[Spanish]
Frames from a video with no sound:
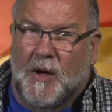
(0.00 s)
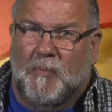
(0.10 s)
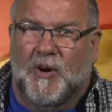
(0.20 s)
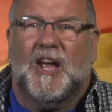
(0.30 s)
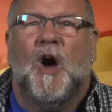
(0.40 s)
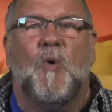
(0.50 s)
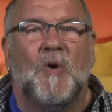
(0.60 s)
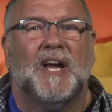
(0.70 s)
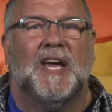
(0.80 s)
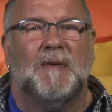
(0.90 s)
Porque
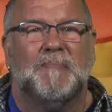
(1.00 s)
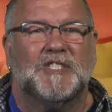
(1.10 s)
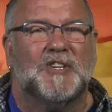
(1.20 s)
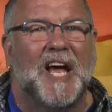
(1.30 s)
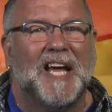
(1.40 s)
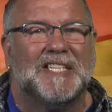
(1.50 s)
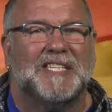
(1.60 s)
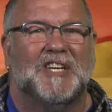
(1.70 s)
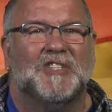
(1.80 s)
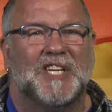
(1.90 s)
aún quedan personajes
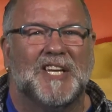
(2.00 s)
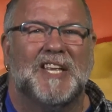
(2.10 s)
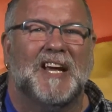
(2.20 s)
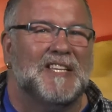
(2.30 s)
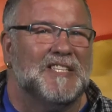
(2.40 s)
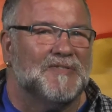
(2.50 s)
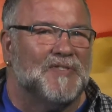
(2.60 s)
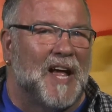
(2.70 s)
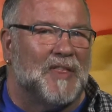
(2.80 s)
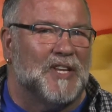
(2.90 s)
que no se quitan el
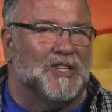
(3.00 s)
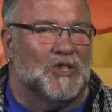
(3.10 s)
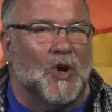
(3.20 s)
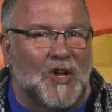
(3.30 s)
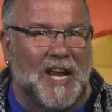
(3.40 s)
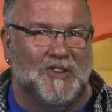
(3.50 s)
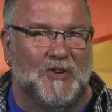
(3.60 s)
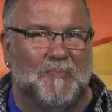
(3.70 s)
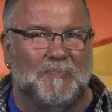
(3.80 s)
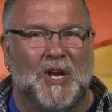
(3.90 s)
disfraz en todo el
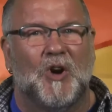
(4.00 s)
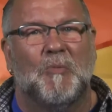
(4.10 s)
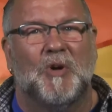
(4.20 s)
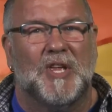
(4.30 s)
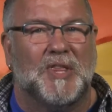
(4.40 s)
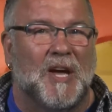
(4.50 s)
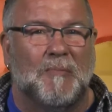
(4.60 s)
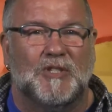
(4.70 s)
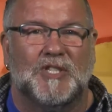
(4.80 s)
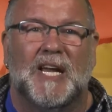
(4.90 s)
año. Pero como
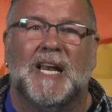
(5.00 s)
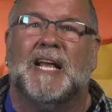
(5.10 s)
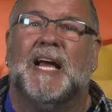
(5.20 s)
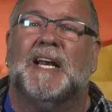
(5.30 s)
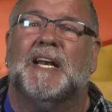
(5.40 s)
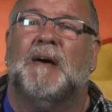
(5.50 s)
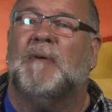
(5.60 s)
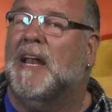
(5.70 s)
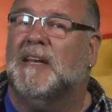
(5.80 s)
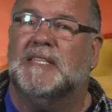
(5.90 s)
decíamos, el
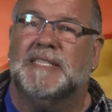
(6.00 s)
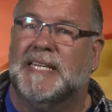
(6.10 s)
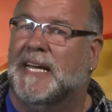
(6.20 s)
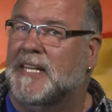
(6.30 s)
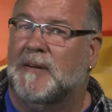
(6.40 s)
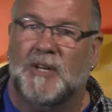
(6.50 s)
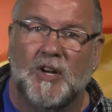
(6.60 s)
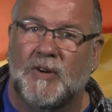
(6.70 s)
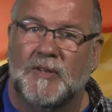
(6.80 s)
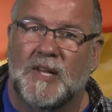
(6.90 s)
carnaval ya
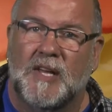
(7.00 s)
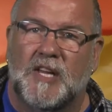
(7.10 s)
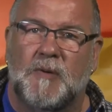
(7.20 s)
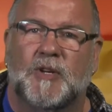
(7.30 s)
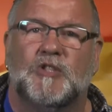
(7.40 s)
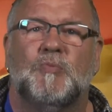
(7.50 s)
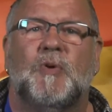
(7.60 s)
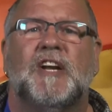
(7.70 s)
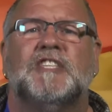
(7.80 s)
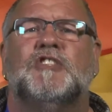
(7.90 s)
terminó. Y por
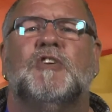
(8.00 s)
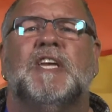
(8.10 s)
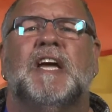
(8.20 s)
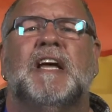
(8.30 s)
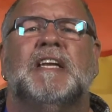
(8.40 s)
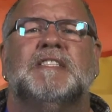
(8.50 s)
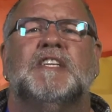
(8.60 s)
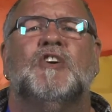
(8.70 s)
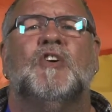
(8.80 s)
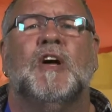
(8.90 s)
supuesto llega la
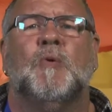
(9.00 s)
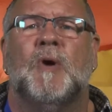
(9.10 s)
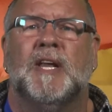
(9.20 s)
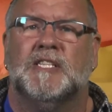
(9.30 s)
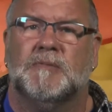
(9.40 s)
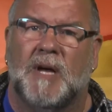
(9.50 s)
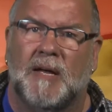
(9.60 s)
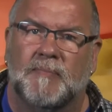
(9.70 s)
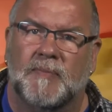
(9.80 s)
señora Cuaresma.